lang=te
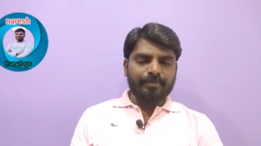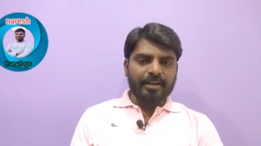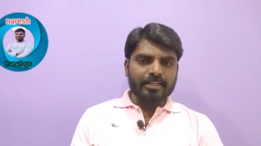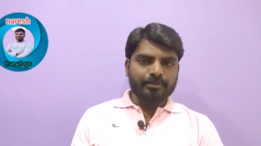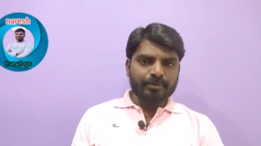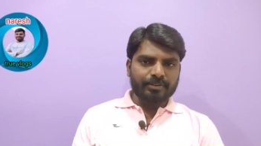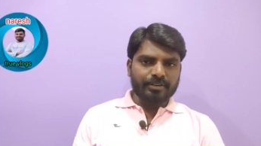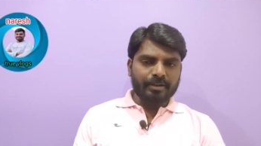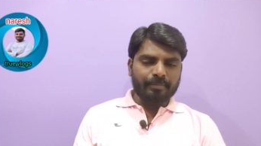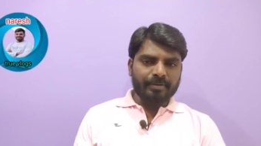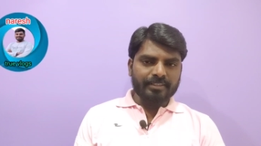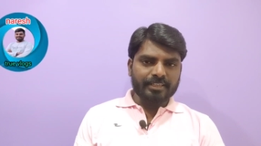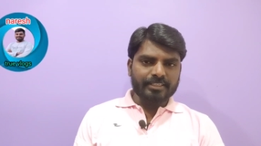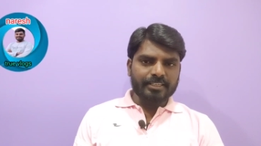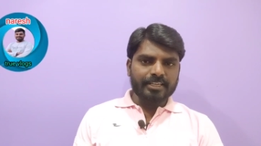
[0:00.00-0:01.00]
పాస్బుక్
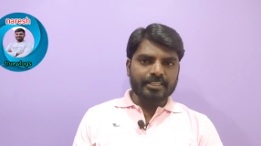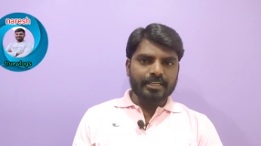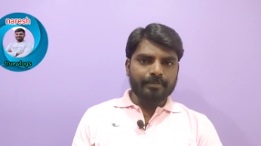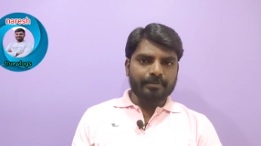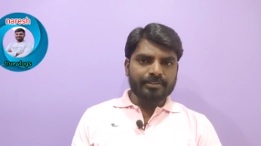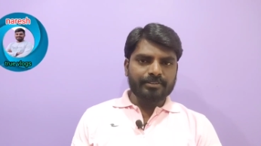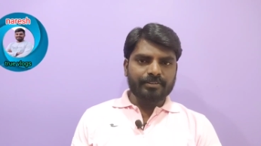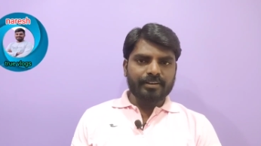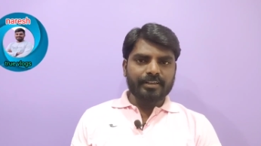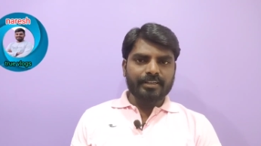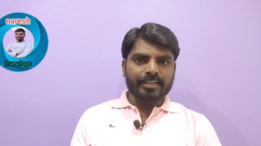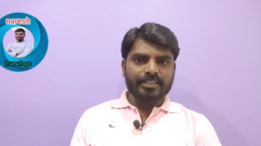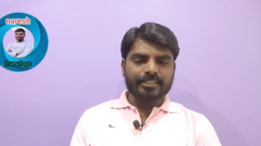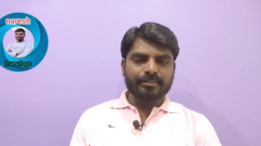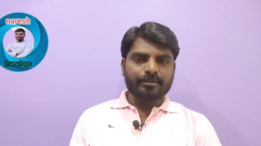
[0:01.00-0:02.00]
కంపల్సరీ చేంజ్ చేయించుకోవాలి
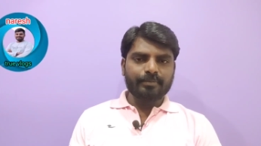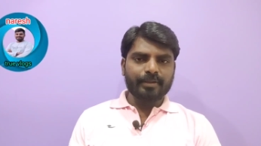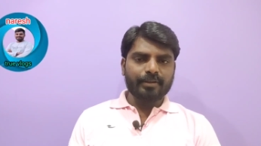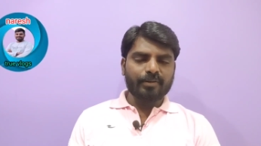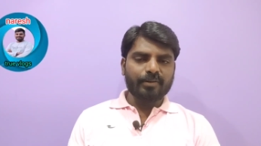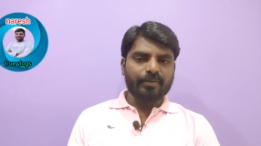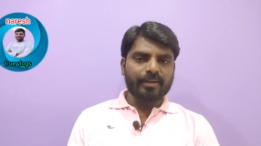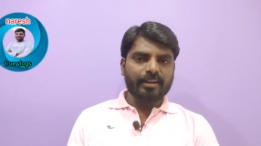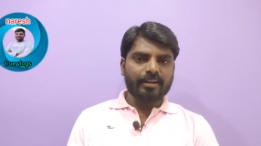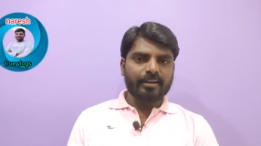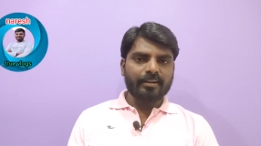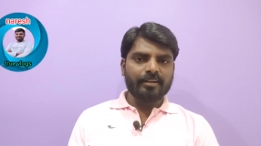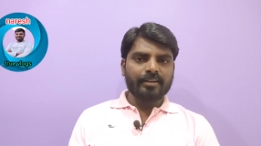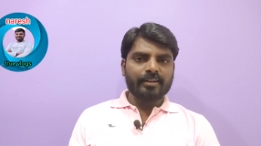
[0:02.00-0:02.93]
నెక్స్ట్ మీకు ఒకవేళ